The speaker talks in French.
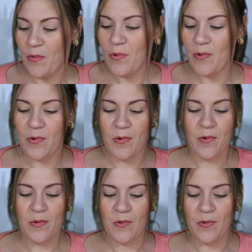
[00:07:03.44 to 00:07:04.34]

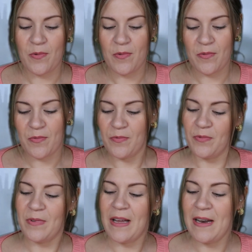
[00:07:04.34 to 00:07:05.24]
Ouh
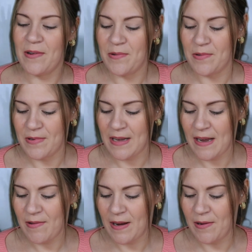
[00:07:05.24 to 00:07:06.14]
Alors,
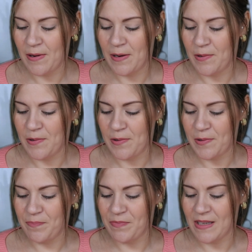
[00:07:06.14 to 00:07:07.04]
alors, alors,
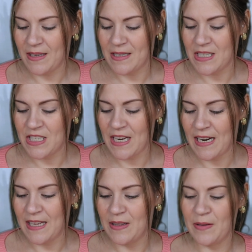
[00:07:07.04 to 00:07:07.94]
alors,
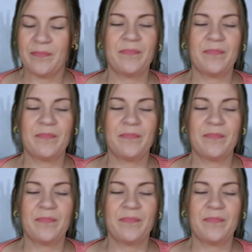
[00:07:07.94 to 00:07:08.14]
Charlène.